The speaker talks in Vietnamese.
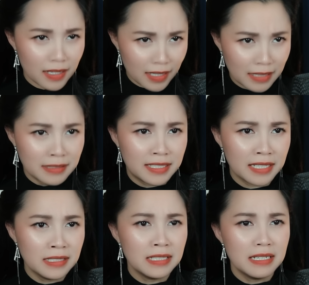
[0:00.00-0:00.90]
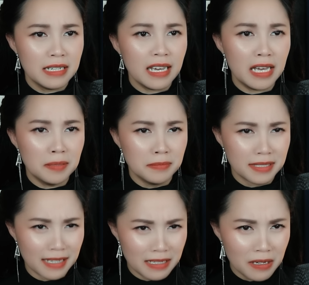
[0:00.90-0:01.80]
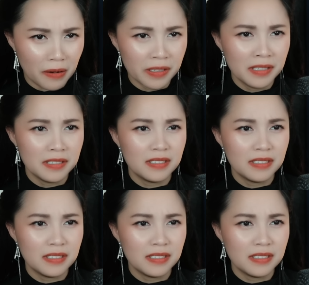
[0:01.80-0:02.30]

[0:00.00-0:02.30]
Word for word: Anh Chính Em xin lỗi